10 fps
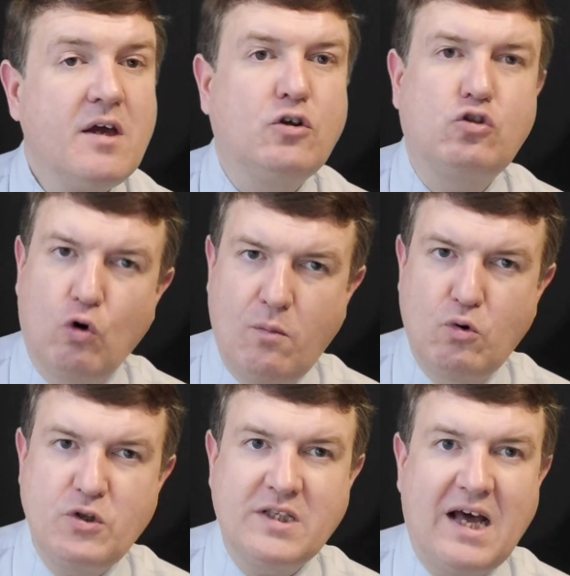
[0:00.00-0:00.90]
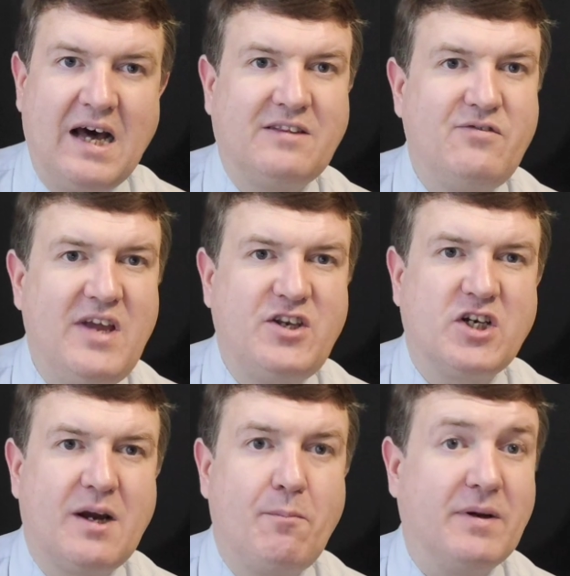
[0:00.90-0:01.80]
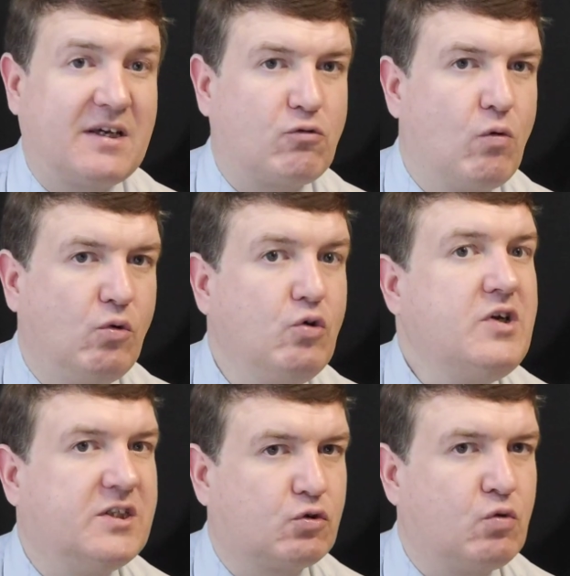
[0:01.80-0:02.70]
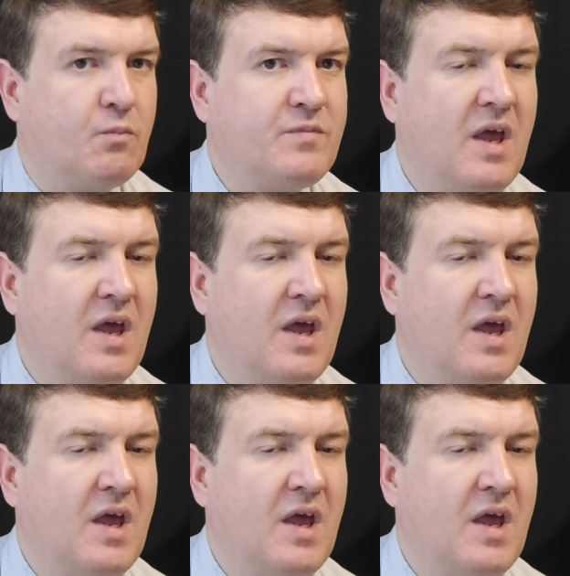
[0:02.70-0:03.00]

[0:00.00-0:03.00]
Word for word: Кто будет ответчиком по такому иску?